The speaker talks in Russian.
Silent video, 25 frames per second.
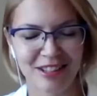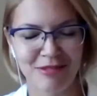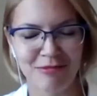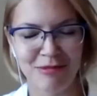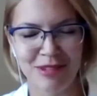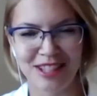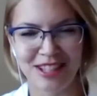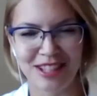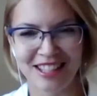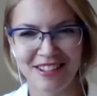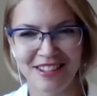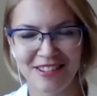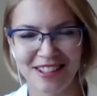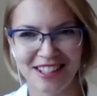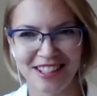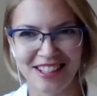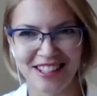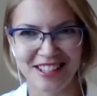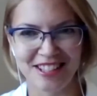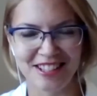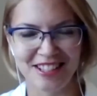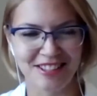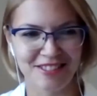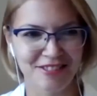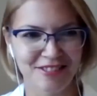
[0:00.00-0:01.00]
метафор я
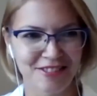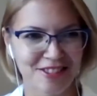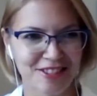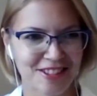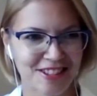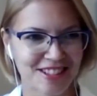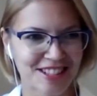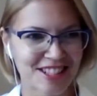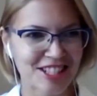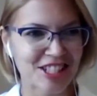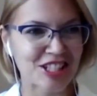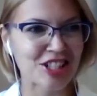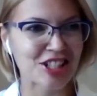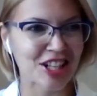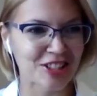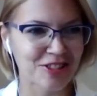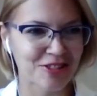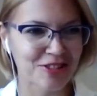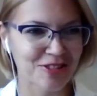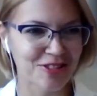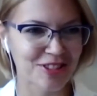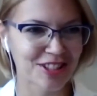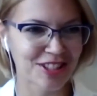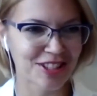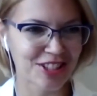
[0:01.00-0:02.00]
сегодня, сейчас
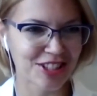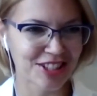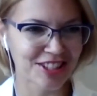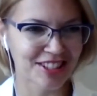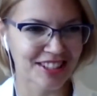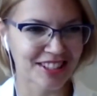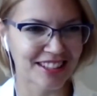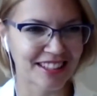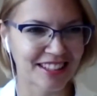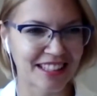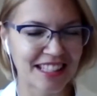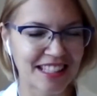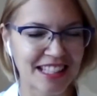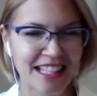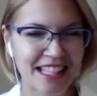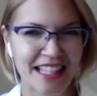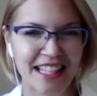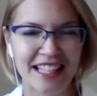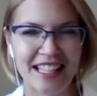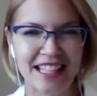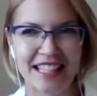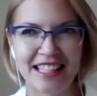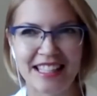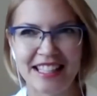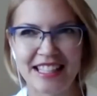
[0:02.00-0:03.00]
услышала,
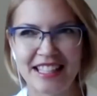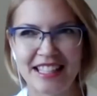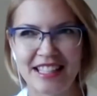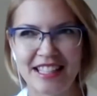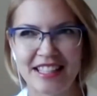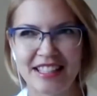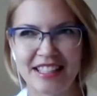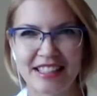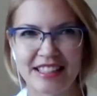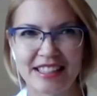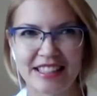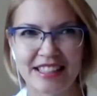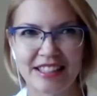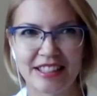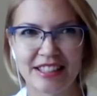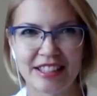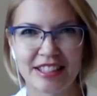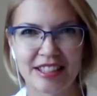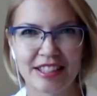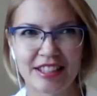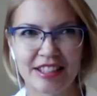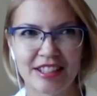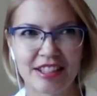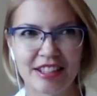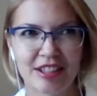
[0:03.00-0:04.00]
и э,
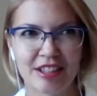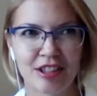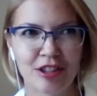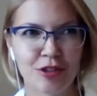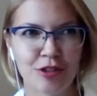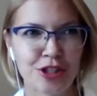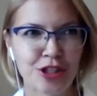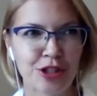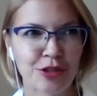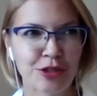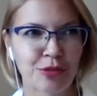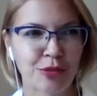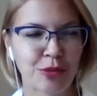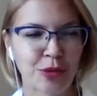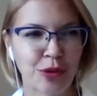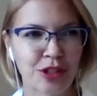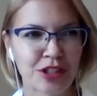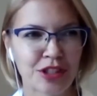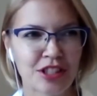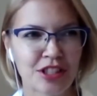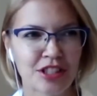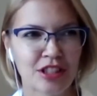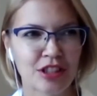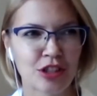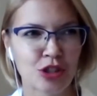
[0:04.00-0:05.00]
ключевое
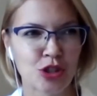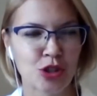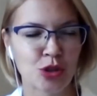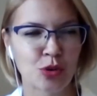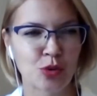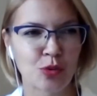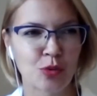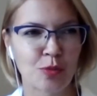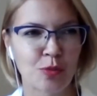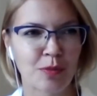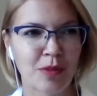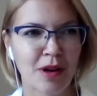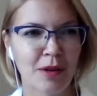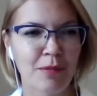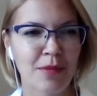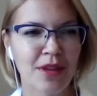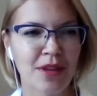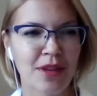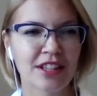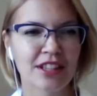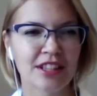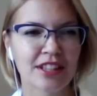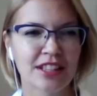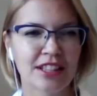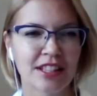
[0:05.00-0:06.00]
слышу
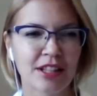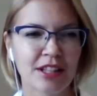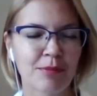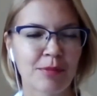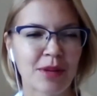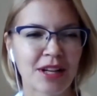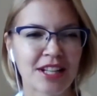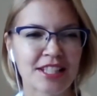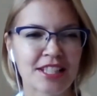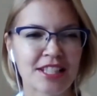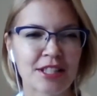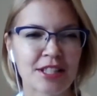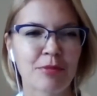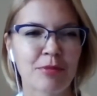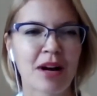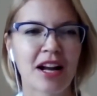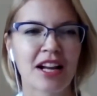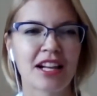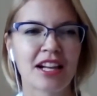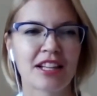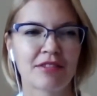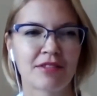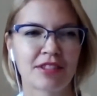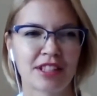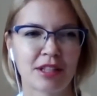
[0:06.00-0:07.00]
моменты
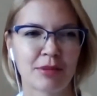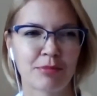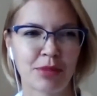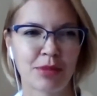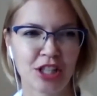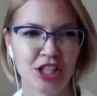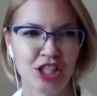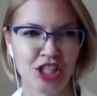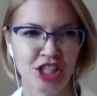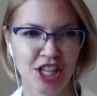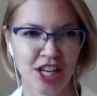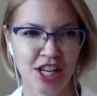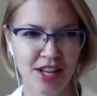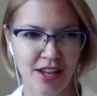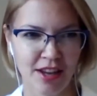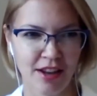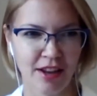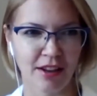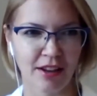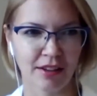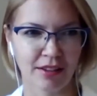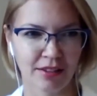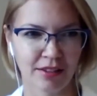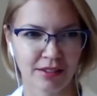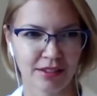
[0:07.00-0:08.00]
максимального
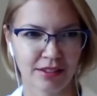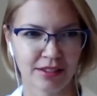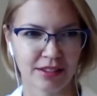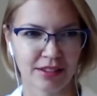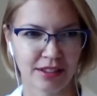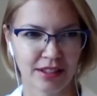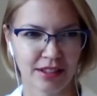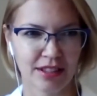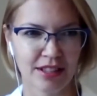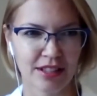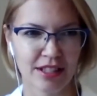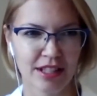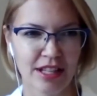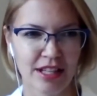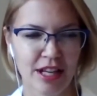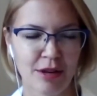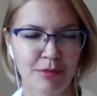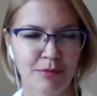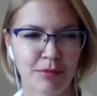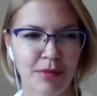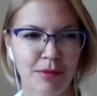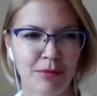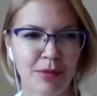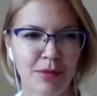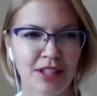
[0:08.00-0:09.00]
напряжения, да,
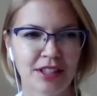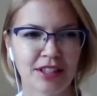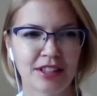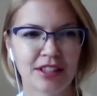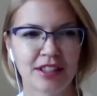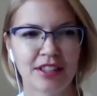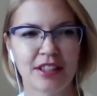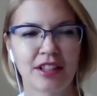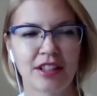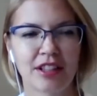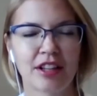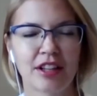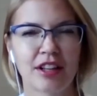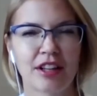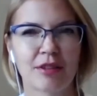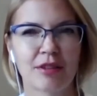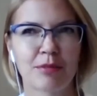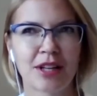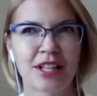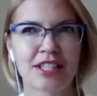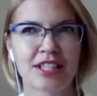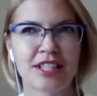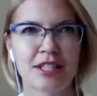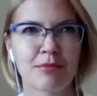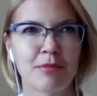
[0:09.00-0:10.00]
моменты
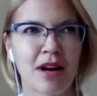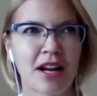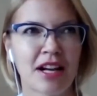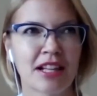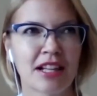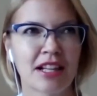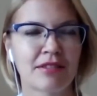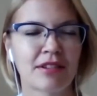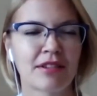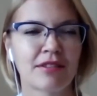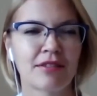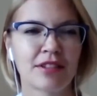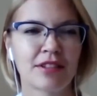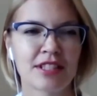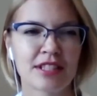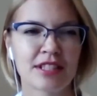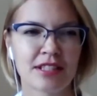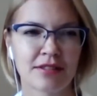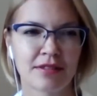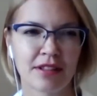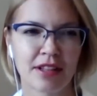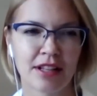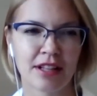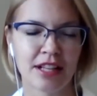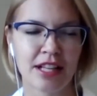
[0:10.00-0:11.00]
максимального
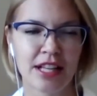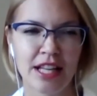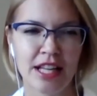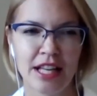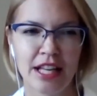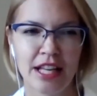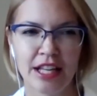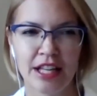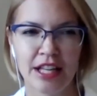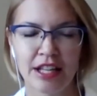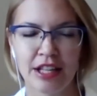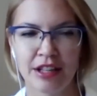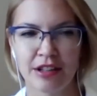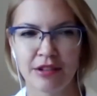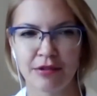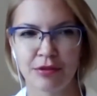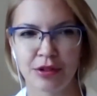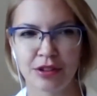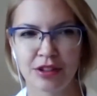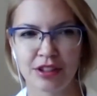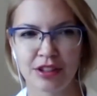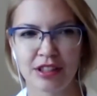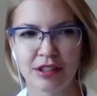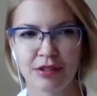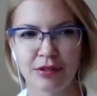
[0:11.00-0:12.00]
вызова и вот
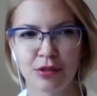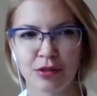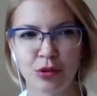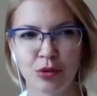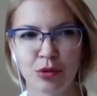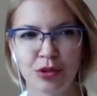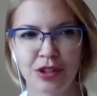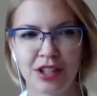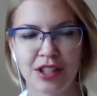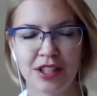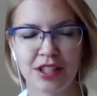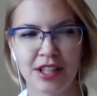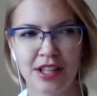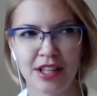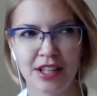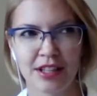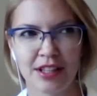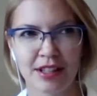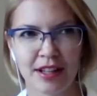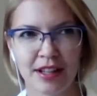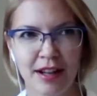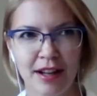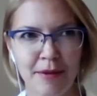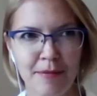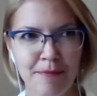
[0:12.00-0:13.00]
эта внутренняя
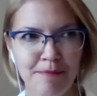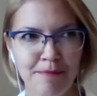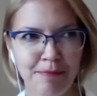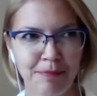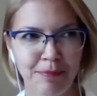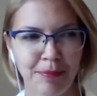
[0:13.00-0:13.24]
игра,